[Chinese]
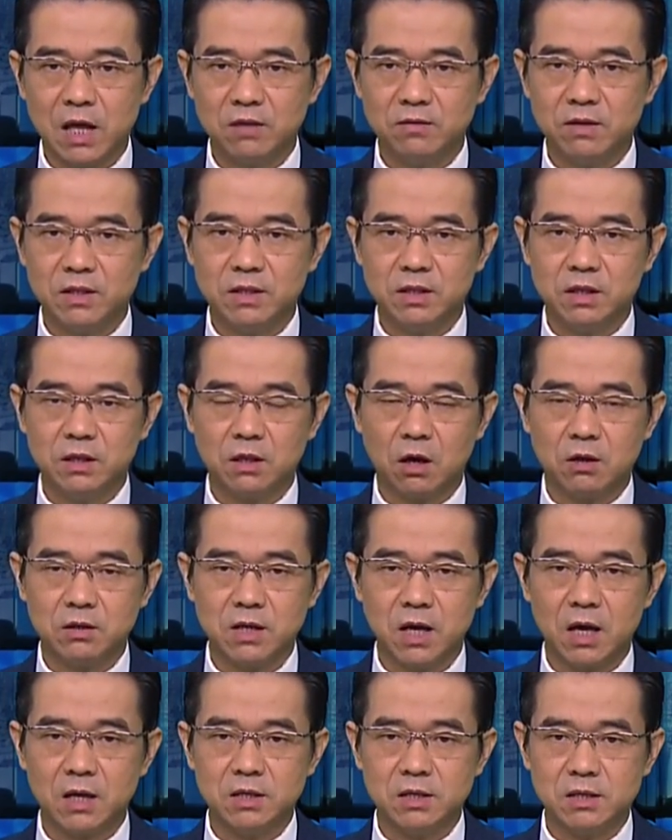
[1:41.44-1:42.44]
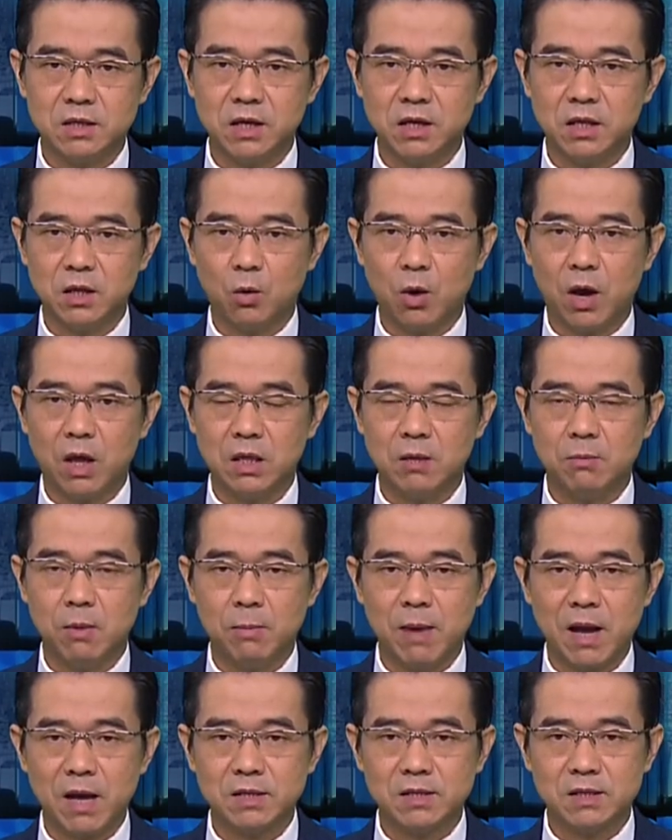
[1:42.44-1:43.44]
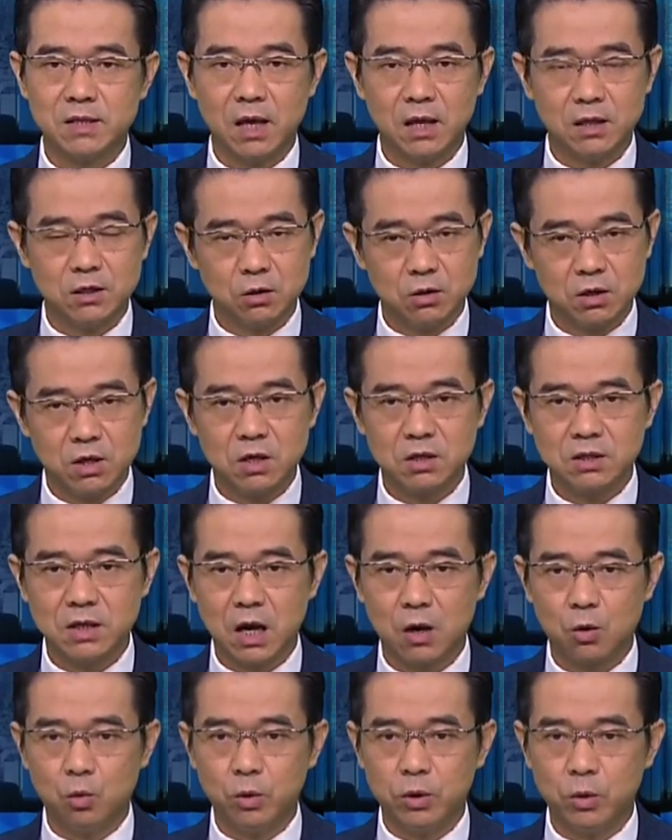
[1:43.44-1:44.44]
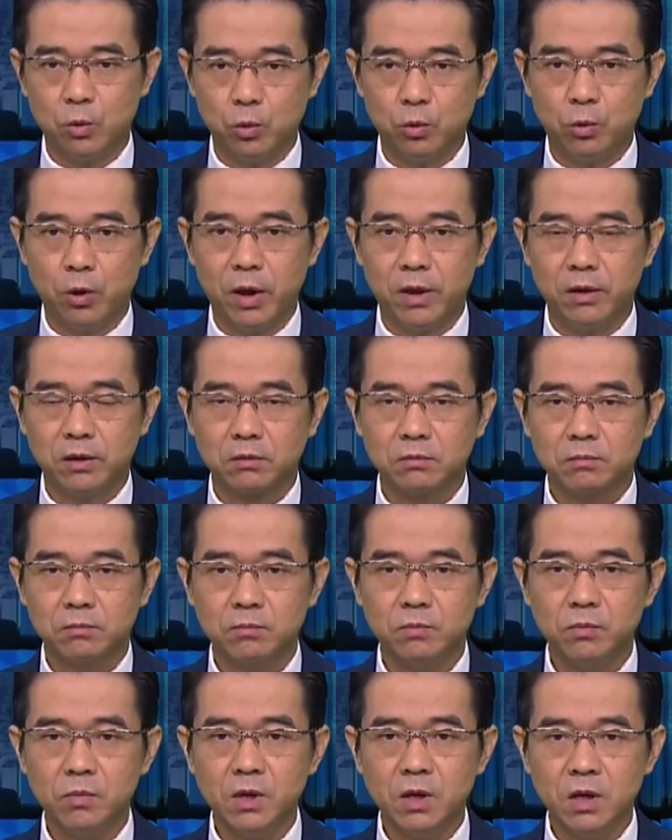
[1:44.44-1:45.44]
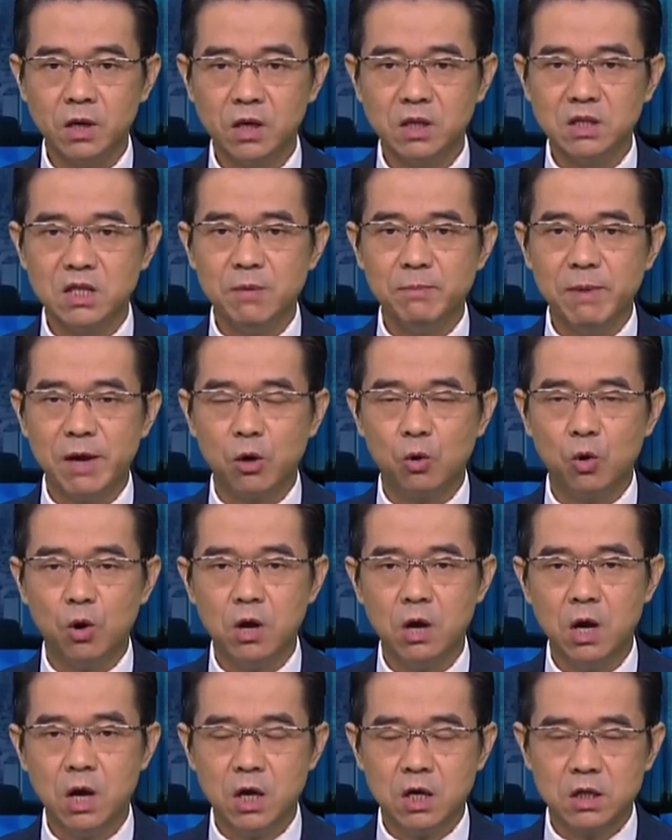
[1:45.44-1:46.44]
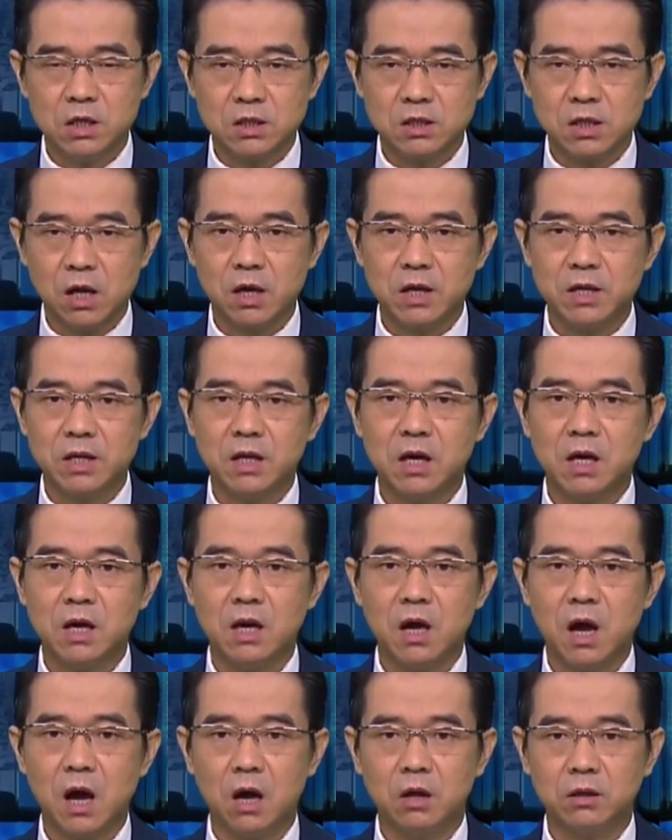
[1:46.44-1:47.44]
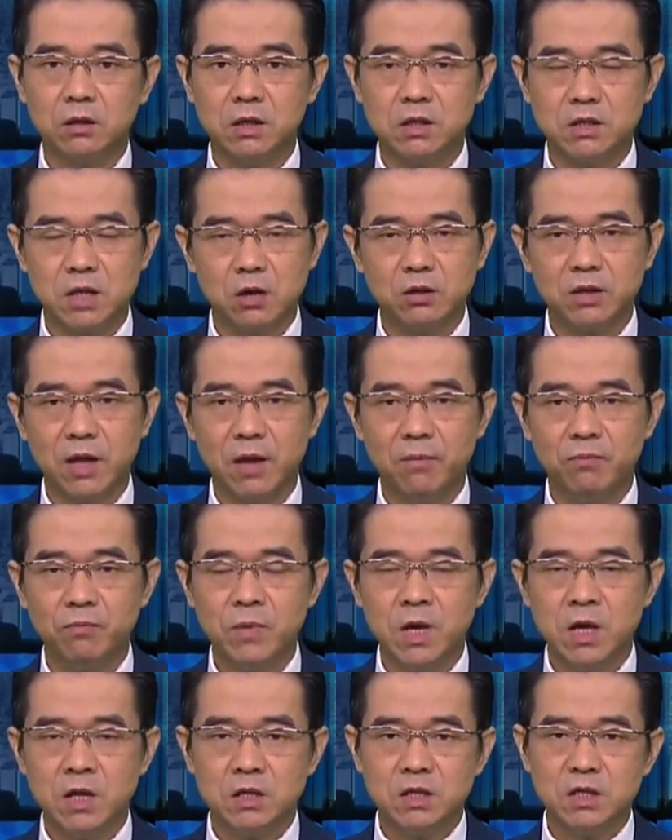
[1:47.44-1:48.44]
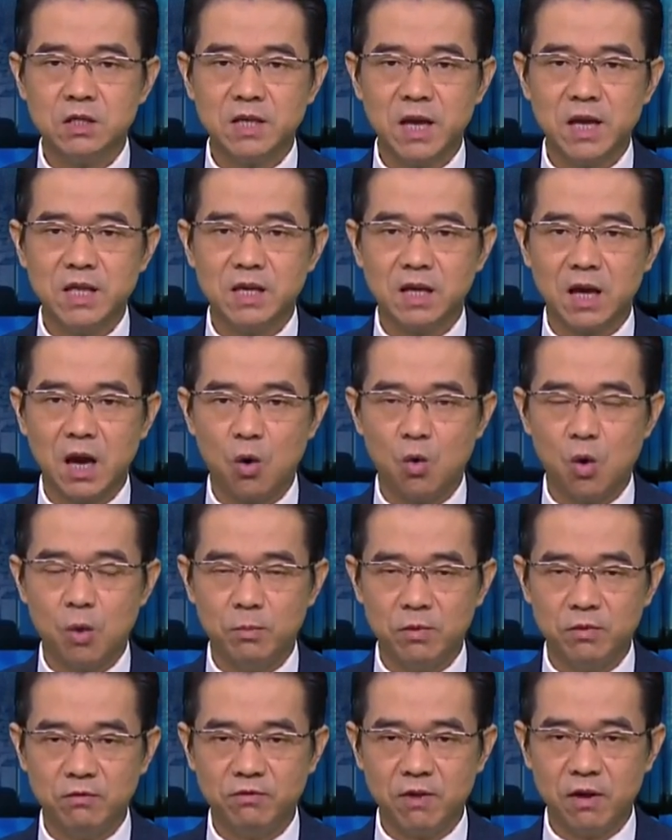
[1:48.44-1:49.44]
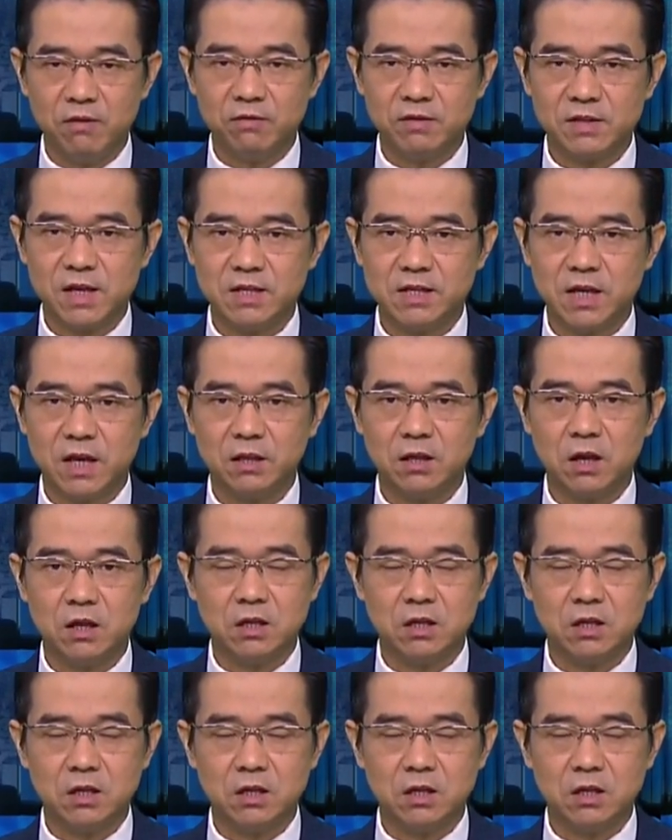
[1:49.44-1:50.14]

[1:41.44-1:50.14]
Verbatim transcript: 大的问题导向以色列的话，那么巴勒斯坦就更孤立无援。而且美国制造了一个很好的焦点。之前你看，我们反复在强